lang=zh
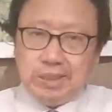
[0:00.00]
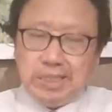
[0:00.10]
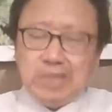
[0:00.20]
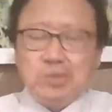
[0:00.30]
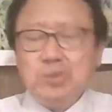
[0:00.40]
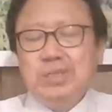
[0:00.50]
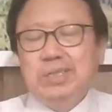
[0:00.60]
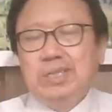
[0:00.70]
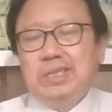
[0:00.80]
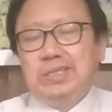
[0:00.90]
也就是说，
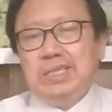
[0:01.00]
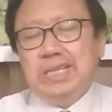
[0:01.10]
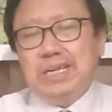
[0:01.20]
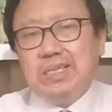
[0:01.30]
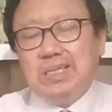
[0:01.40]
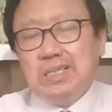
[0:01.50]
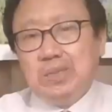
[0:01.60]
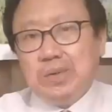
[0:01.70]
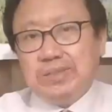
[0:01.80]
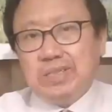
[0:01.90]
今年
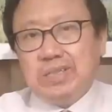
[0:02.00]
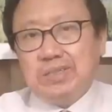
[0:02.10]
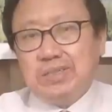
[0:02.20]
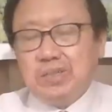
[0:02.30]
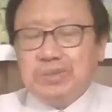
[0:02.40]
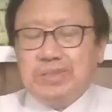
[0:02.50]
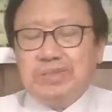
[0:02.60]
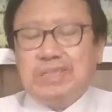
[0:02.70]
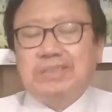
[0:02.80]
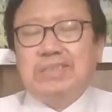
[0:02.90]
六月四号，又是
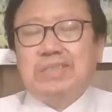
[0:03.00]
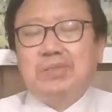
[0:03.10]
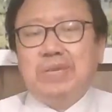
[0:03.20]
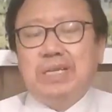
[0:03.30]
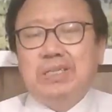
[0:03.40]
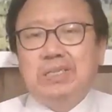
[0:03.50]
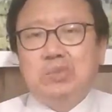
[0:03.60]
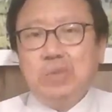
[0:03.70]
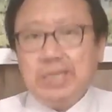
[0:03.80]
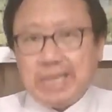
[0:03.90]
三十三周年。
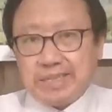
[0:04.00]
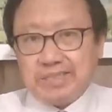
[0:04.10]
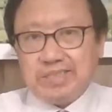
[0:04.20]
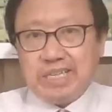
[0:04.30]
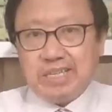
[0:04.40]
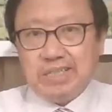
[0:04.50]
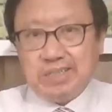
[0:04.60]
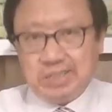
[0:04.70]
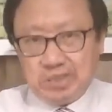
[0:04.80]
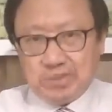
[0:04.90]
最大的事件
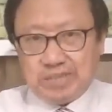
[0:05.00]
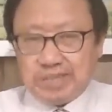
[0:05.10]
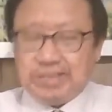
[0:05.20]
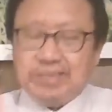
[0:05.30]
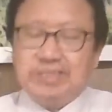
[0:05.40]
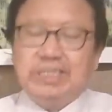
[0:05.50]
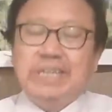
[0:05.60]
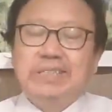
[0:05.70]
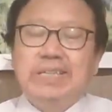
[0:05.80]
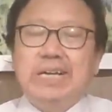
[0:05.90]
就成了这个事
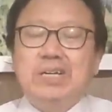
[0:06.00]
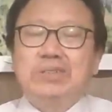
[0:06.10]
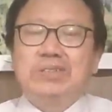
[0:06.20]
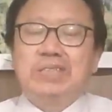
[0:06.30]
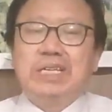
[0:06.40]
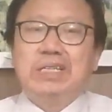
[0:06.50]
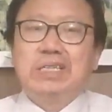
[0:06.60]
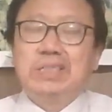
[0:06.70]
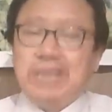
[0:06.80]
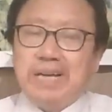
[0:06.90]
件——蛋糕事件、
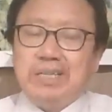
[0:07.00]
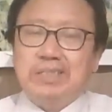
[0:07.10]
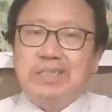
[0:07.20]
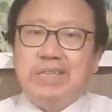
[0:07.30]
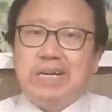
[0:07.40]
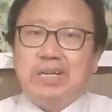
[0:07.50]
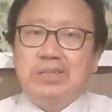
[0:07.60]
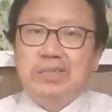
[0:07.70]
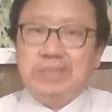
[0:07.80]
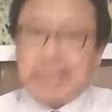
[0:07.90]
坦克人蛋
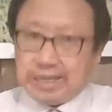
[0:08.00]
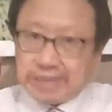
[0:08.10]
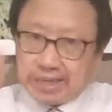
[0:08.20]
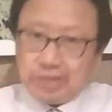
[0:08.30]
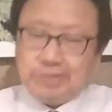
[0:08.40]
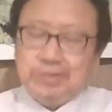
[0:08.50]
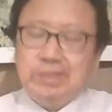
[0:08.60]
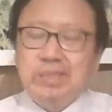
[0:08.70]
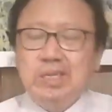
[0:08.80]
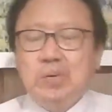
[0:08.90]
糕、坦克蛋糕，
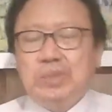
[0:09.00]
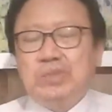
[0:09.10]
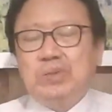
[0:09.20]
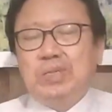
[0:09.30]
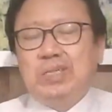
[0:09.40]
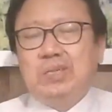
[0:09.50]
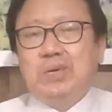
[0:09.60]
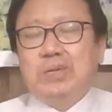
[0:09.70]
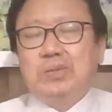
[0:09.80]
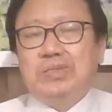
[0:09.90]
或者说
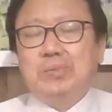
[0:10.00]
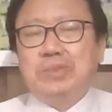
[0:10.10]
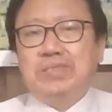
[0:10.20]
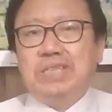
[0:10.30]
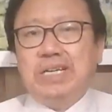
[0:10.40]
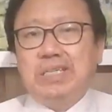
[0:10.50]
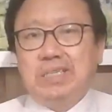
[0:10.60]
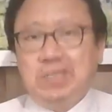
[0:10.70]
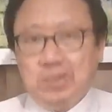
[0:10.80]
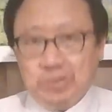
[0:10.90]
网络直播事件、
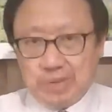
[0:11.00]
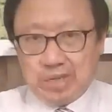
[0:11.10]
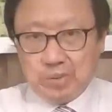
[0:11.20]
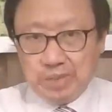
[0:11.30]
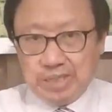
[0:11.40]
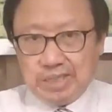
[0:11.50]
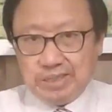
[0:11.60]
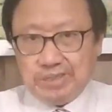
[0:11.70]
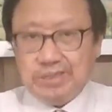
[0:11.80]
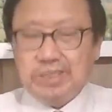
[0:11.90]
网红一
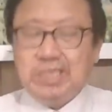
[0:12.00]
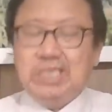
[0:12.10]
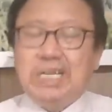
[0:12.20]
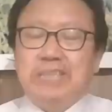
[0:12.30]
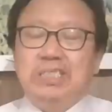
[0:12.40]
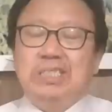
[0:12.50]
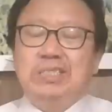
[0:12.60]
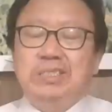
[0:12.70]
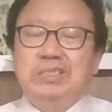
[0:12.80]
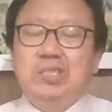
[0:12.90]
哥李佳
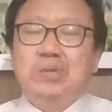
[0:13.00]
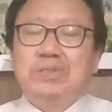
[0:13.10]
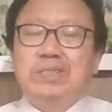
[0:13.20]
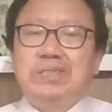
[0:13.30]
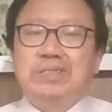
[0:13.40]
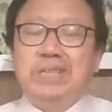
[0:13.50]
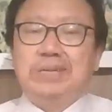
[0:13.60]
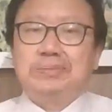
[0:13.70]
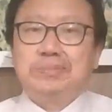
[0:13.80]
琦消失的事件，